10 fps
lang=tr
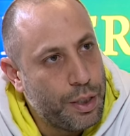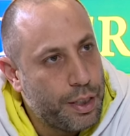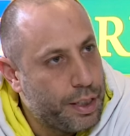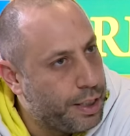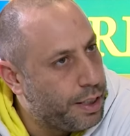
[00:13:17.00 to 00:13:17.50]

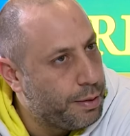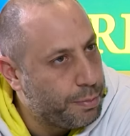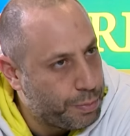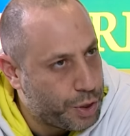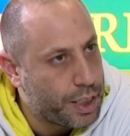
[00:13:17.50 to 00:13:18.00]
E,
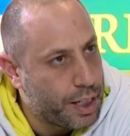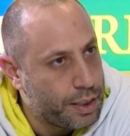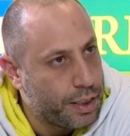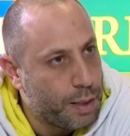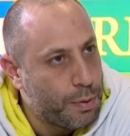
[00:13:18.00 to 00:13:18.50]

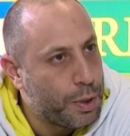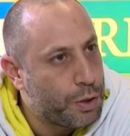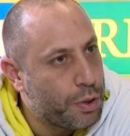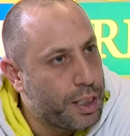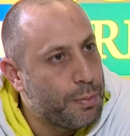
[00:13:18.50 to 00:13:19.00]
çıkardı. Ama evet.
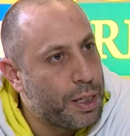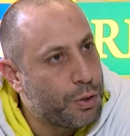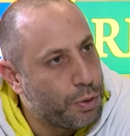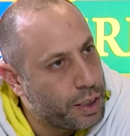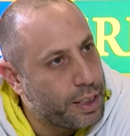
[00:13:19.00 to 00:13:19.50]
Batshuayi de bence
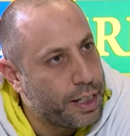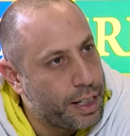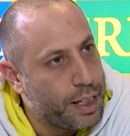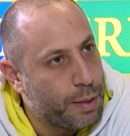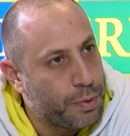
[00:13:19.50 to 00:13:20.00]
orada
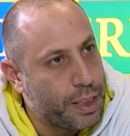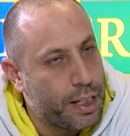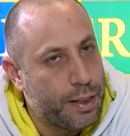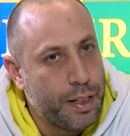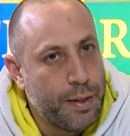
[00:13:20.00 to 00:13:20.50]
gerekeni yaptı
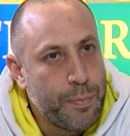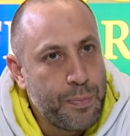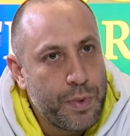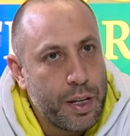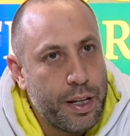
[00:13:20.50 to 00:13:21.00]
yani.
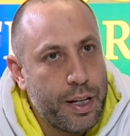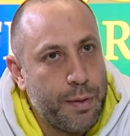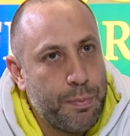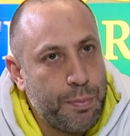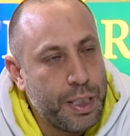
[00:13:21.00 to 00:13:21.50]
E,
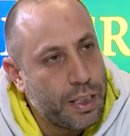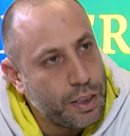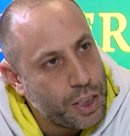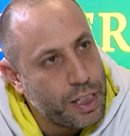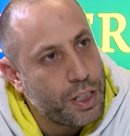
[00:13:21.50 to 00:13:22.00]
bir
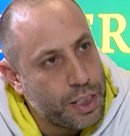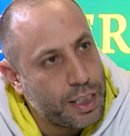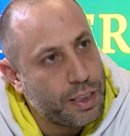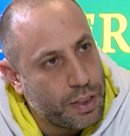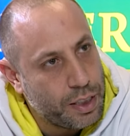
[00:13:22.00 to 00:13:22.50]
Tadiç
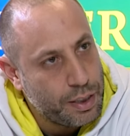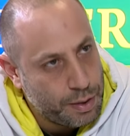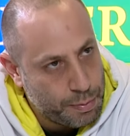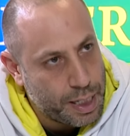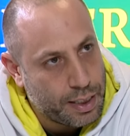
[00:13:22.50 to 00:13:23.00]
eleştirisi var
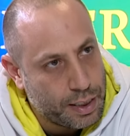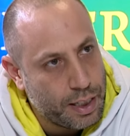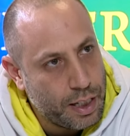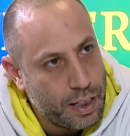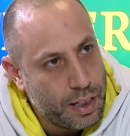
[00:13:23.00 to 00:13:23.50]

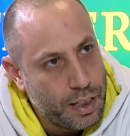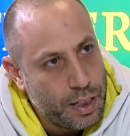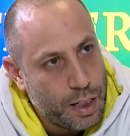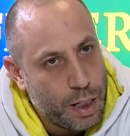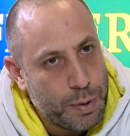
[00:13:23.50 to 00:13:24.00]
medyada.
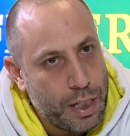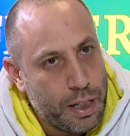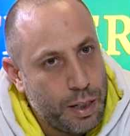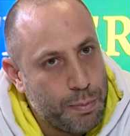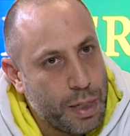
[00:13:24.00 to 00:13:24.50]
Ama
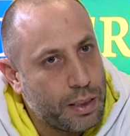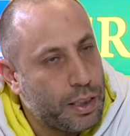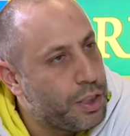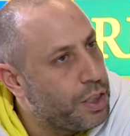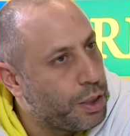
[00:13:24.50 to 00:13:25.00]
ben
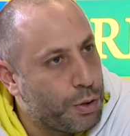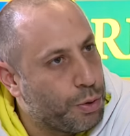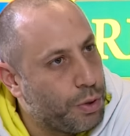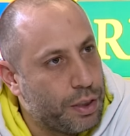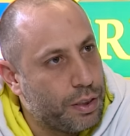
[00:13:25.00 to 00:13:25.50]
Tadic'in de kötü
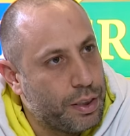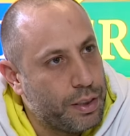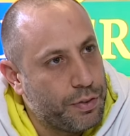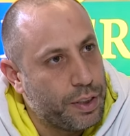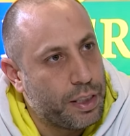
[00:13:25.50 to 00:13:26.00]
oynadığı
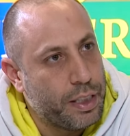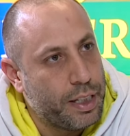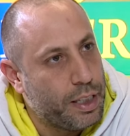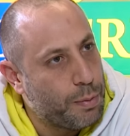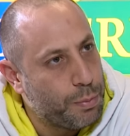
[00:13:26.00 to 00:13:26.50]
fikrine
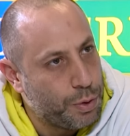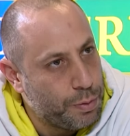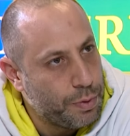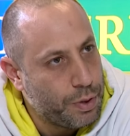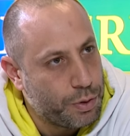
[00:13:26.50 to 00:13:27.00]

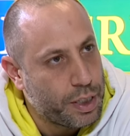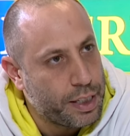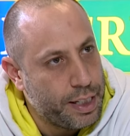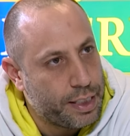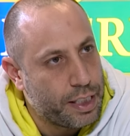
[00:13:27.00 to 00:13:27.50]
inanmıyorum.
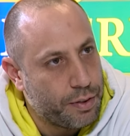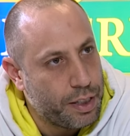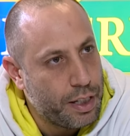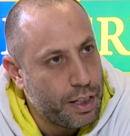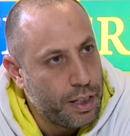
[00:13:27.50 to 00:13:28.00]
Özellikle ilk devre.